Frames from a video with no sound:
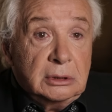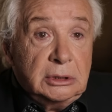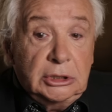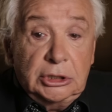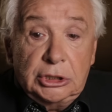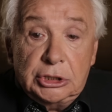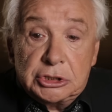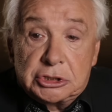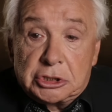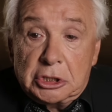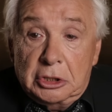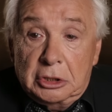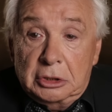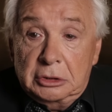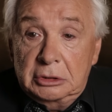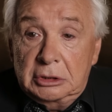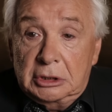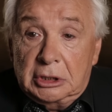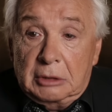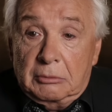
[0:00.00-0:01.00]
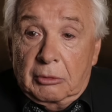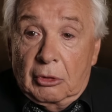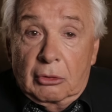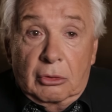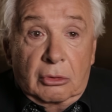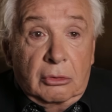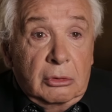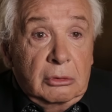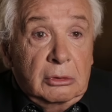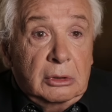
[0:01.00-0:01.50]
Il est jeune, il est
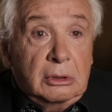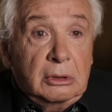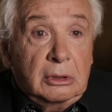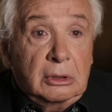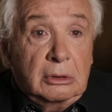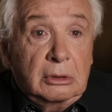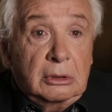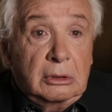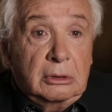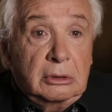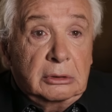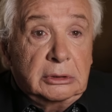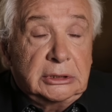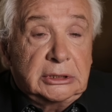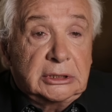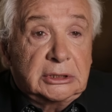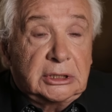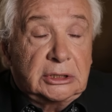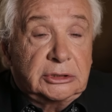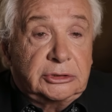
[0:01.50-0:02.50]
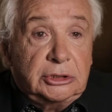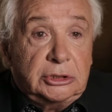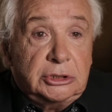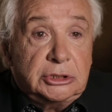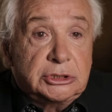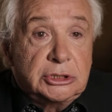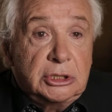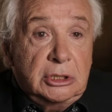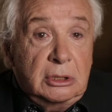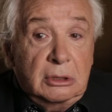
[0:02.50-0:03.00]
beau, euh, il est
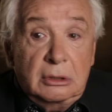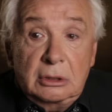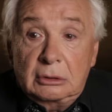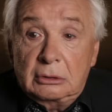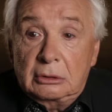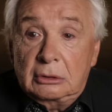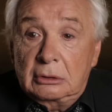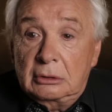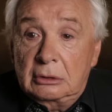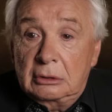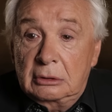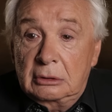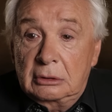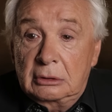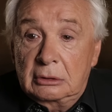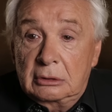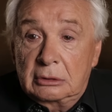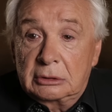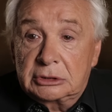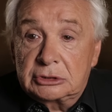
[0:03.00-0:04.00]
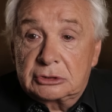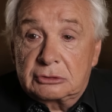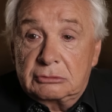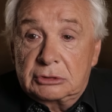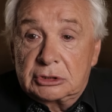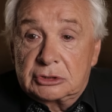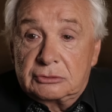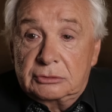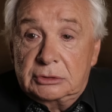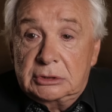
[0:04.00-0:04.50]
intelligent. Euh, qu'est-ce
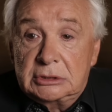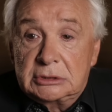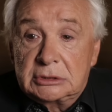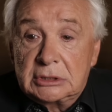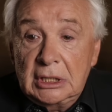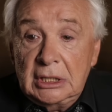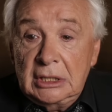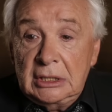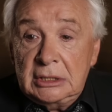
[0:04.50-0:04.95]
que je lui dise